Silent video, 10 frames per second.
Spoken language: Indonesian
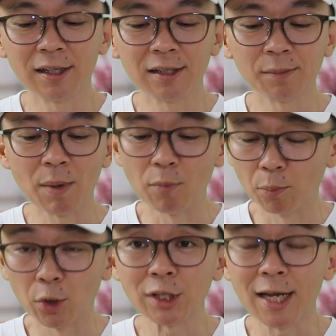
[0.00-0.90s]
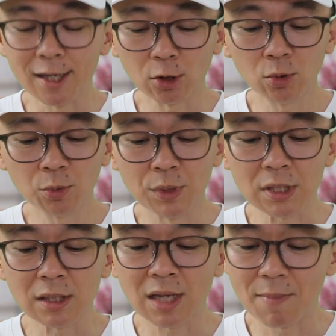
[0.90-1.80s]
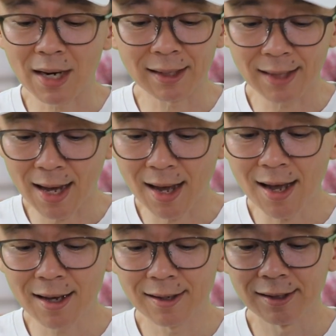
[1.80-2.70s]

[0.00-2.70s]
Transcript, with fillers: Eh, pembobotan itu bisa sama rata,